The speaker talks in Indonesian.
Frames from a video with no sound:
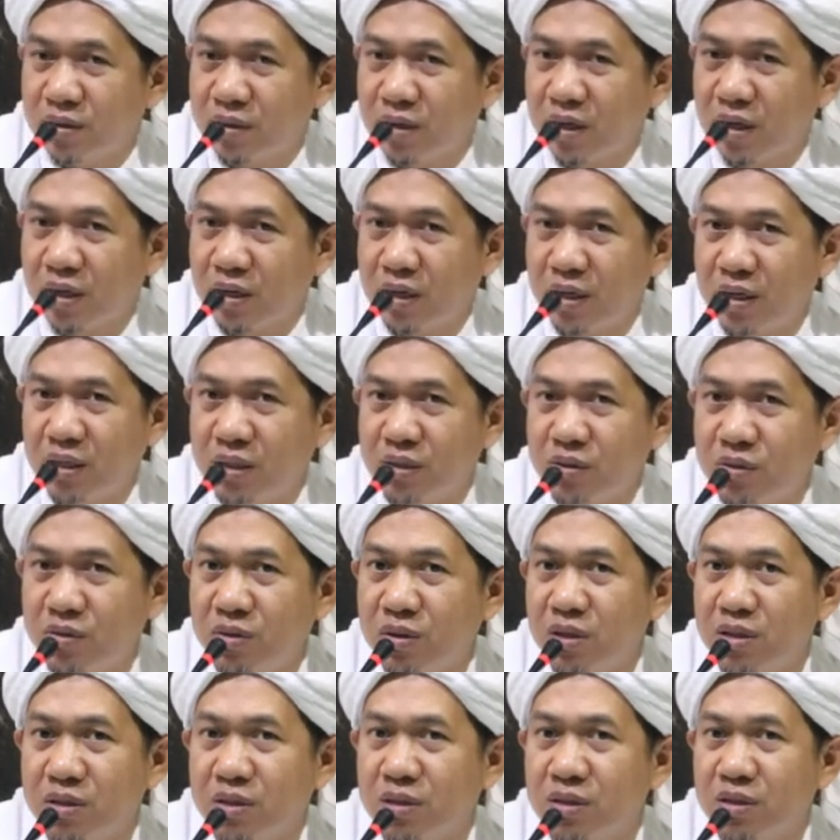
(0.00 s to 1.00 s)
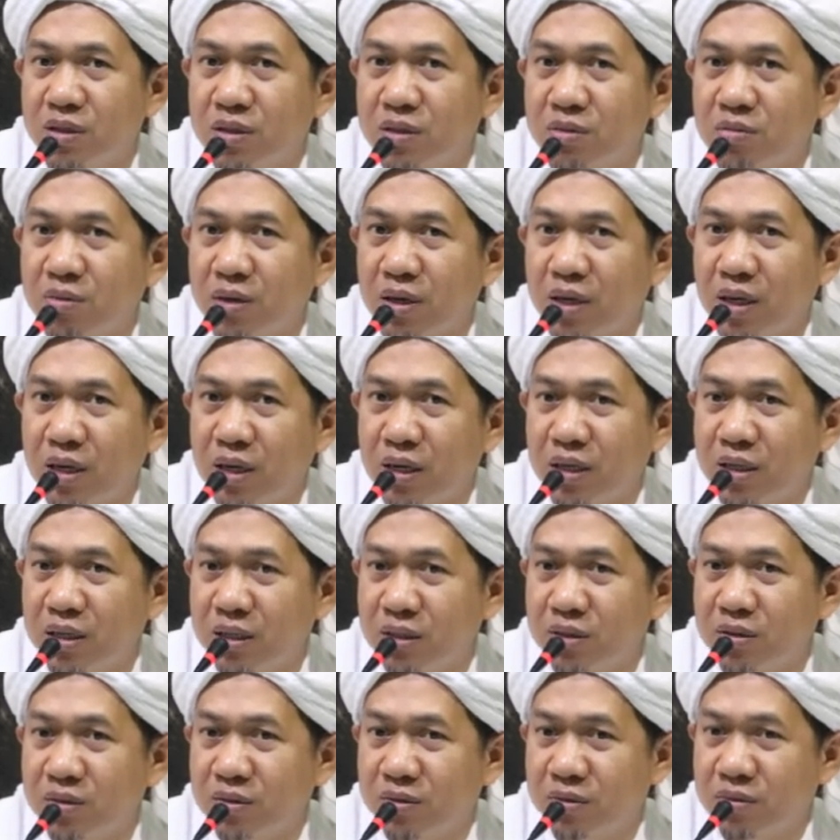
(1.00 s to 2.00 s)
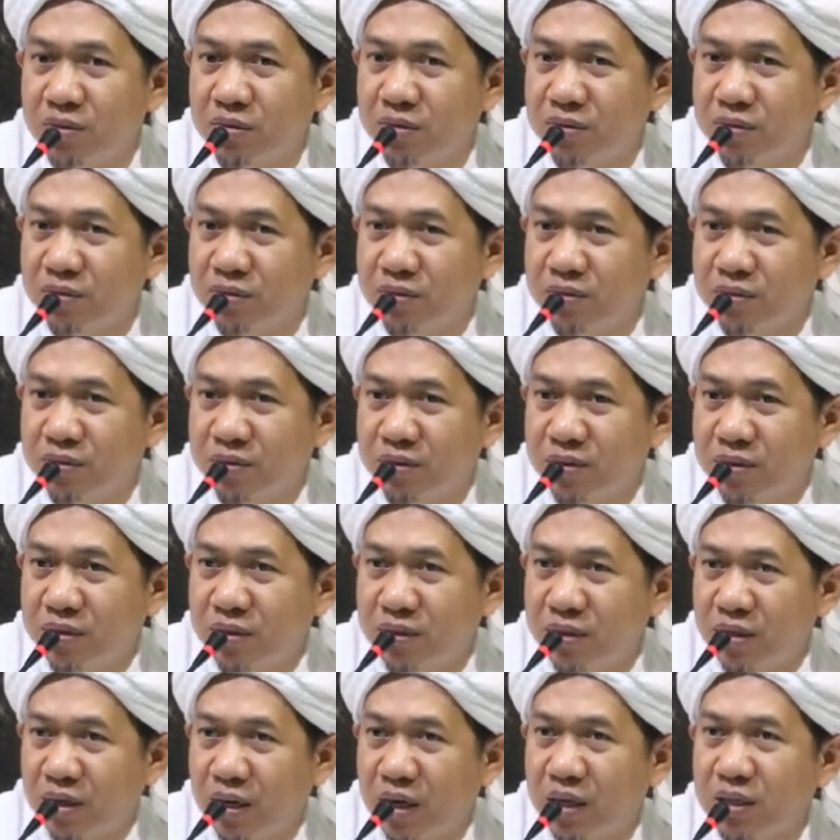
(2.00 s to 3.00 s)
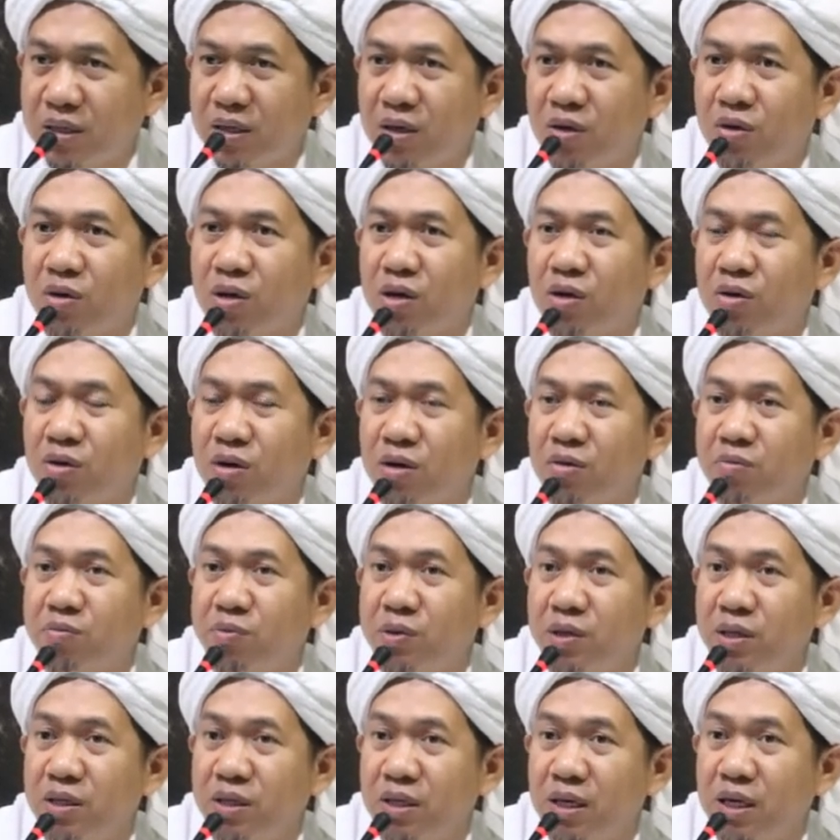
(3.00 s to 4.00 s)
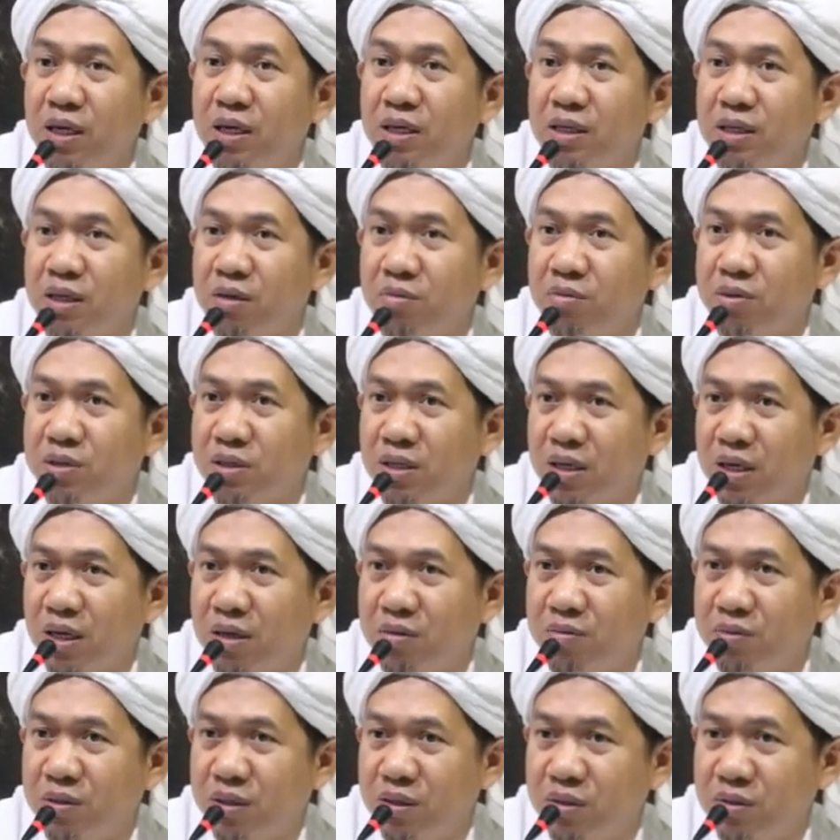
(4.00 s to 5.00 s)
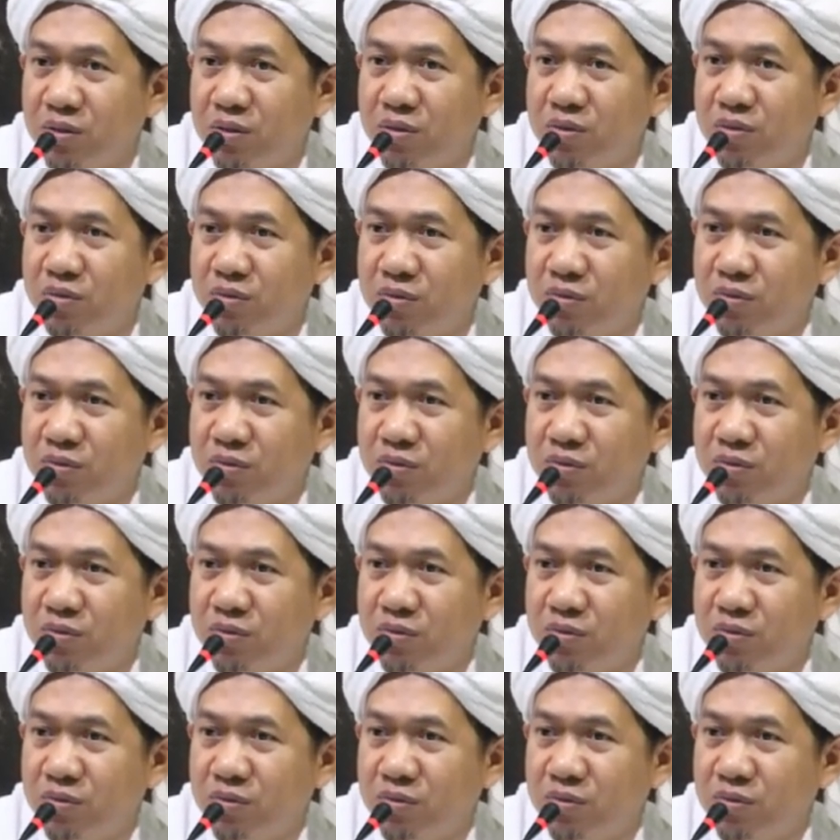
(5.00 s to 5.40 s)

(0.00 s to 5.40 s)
Karena itu enggak enggak sembarangan itu. Hanya orang-orang pilihan yang bisa kayak begitu.